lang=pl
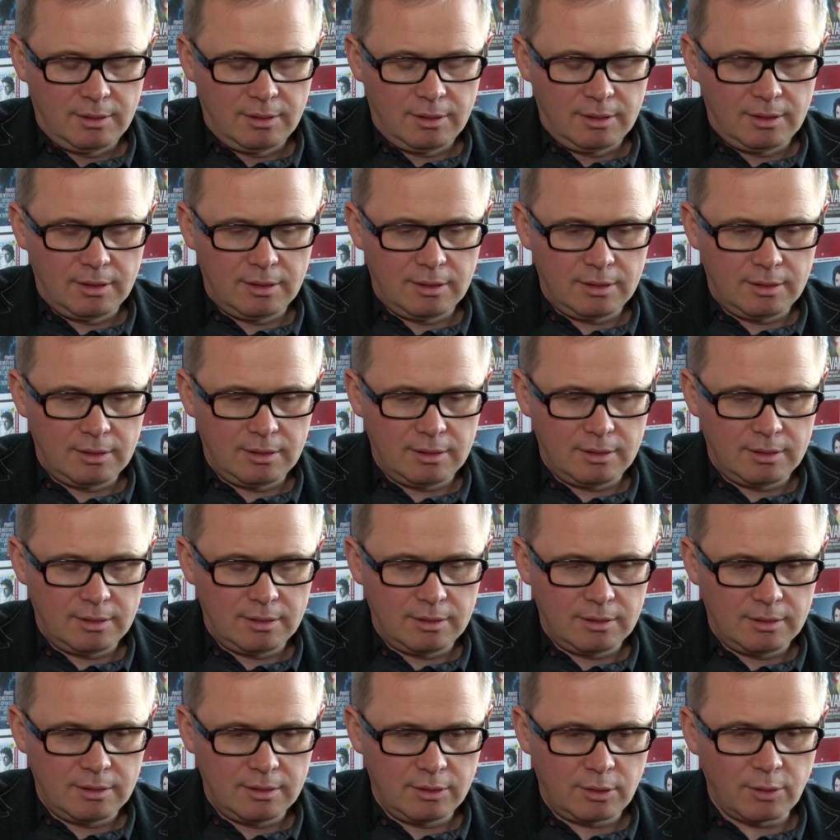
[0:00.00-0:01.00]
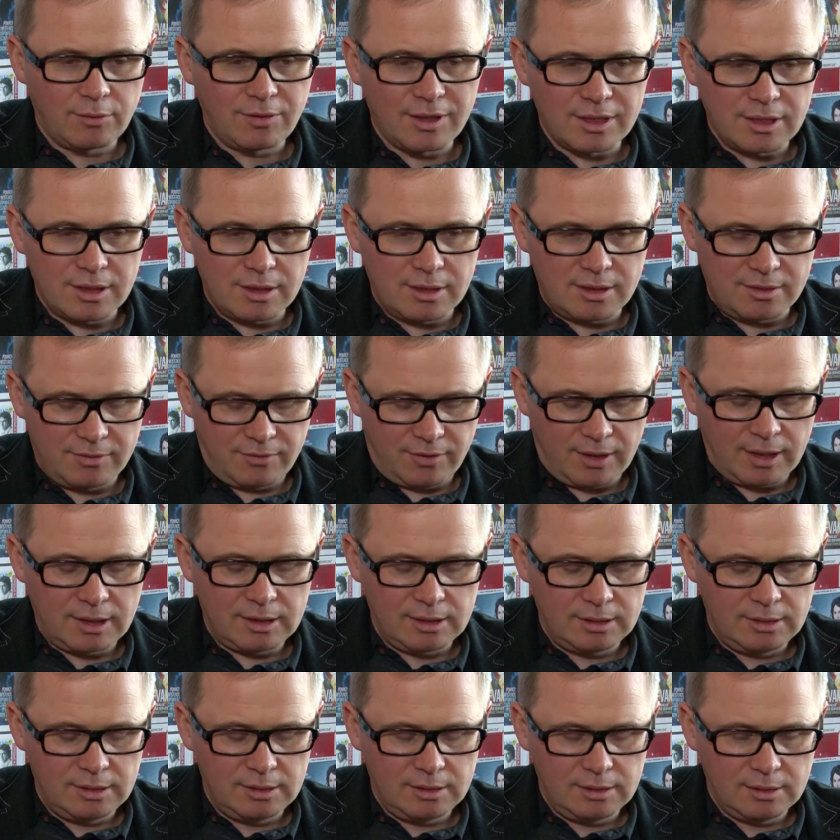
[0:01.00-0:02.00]
e, towarzyszy
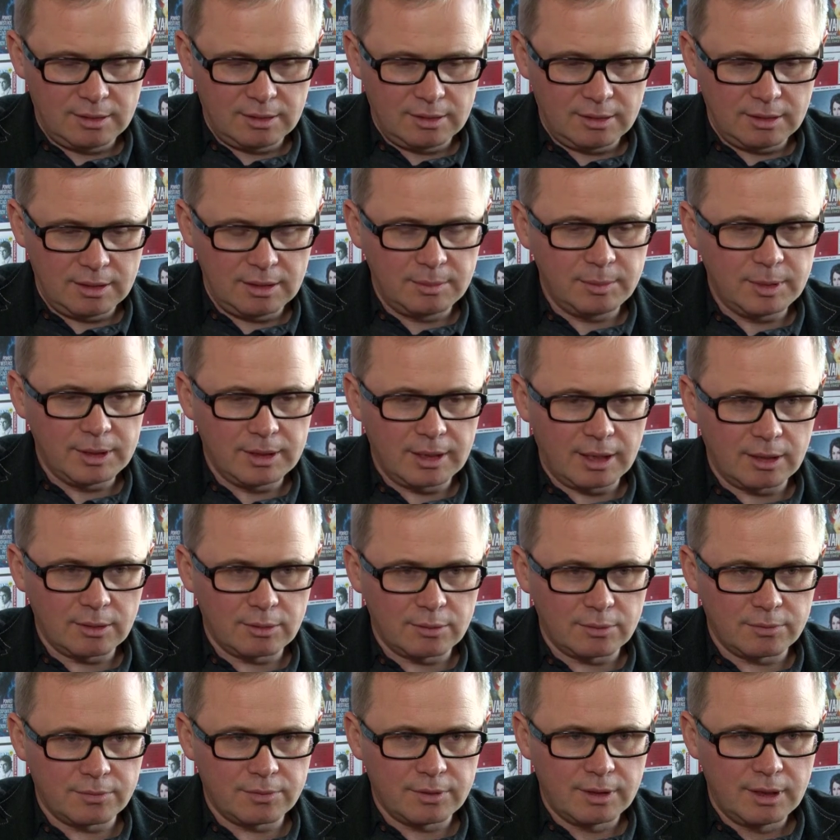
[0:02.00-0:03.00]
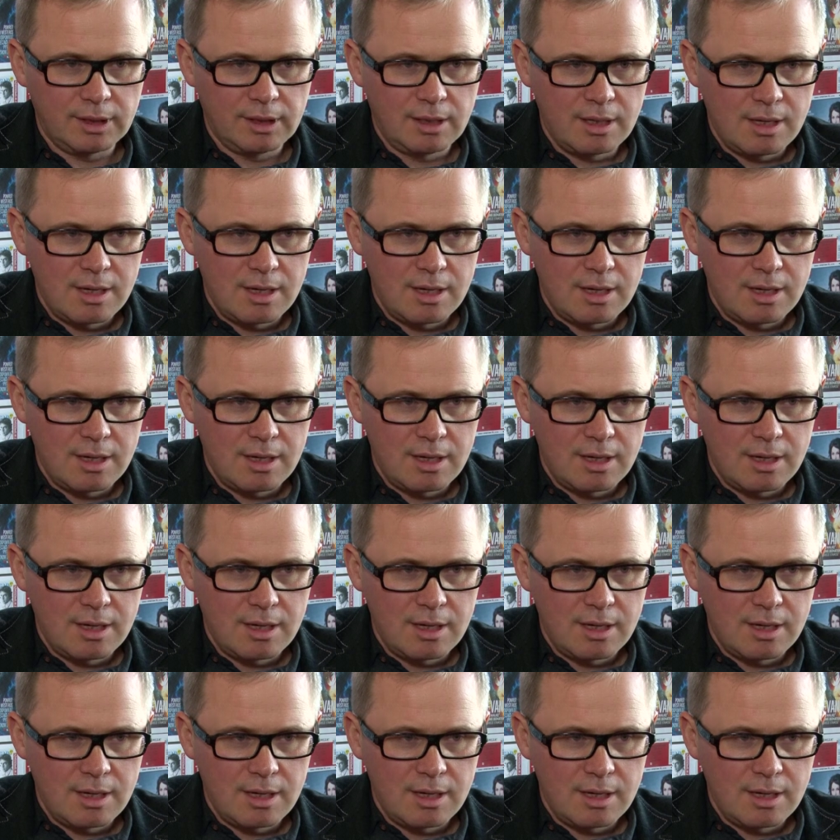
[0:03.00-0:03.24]
fali imigrantów,